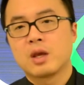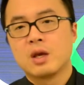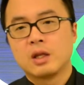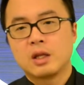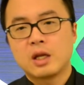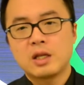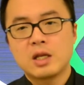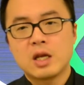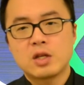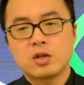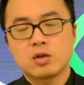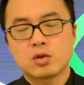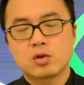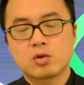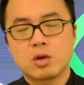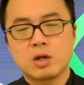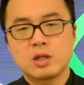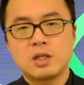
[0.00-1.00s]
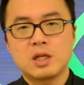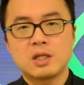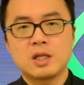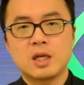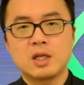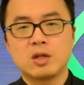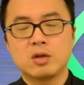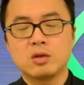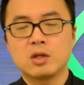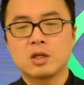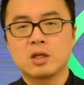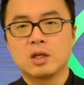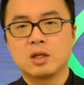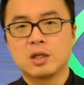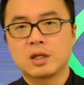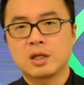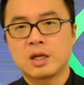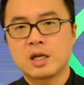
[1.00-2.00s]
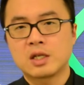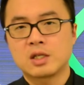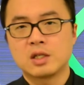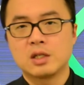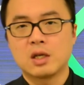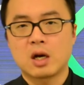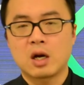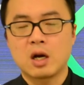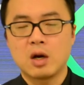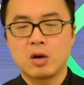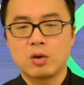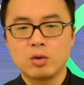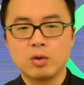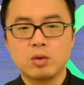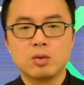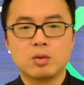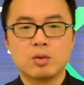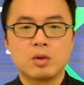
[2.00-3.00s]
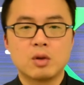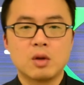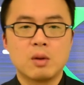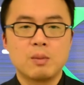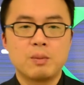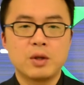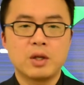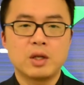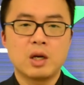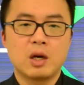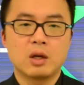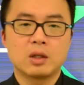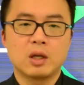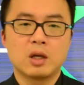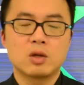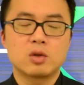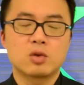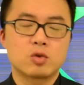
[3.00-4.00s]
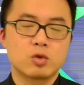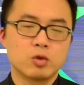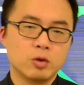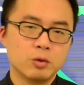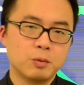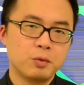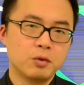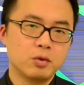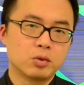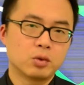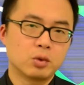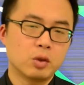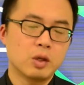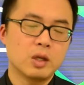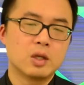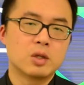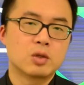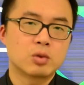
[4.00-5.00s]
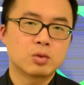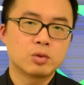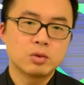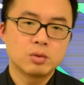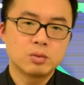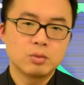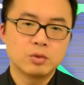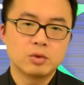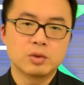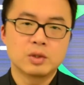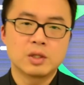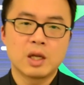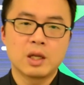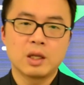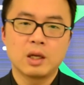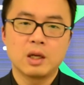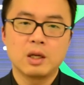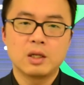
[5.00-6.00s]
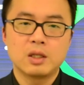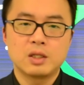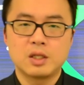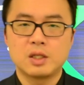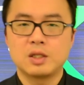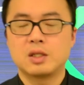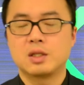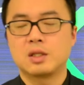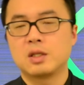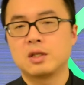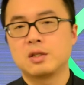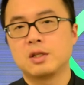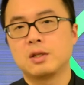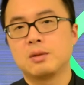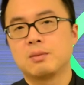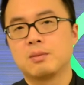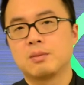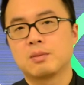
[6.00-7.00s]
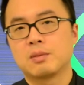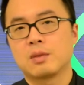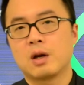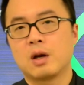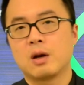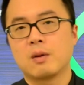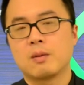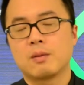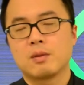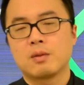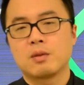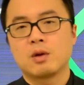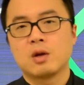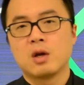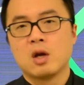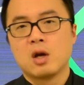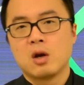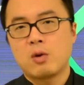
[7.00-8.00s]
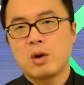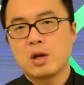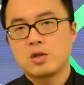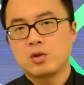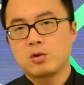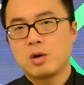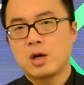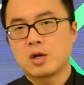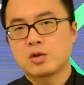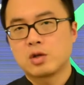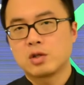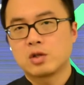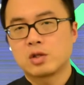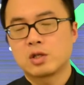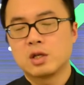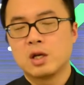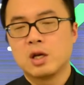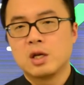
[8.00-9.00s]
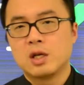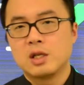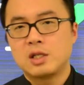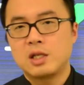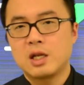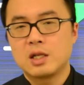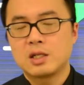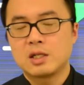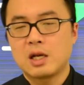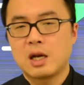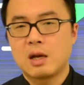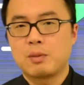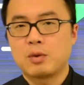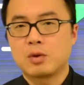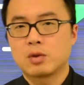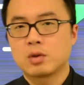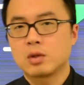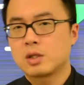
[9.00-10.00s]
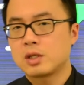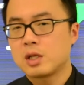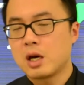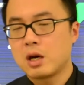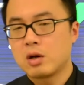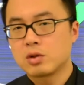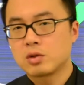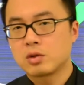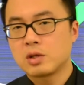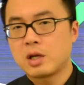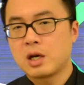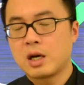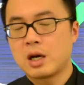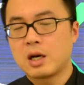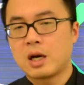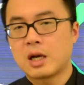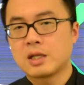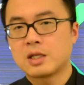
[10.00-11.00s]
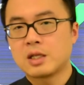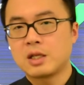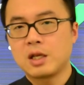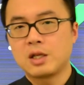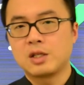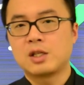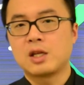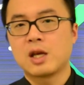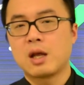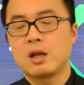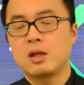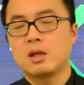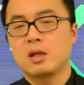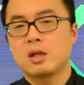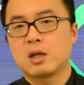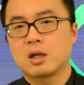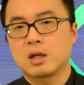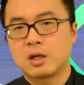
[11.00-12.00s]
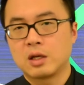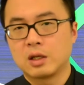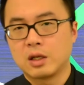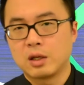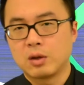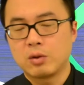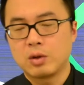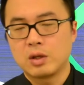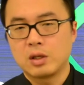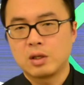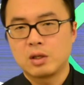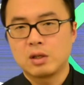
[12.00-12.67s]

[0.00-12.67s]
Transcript: 那也就是说，现在有可能开始要考虑必要的逐步退出目前的经济刺激啊。换句话说，就是现在，比如说像欧洲央行还在印钱，可能会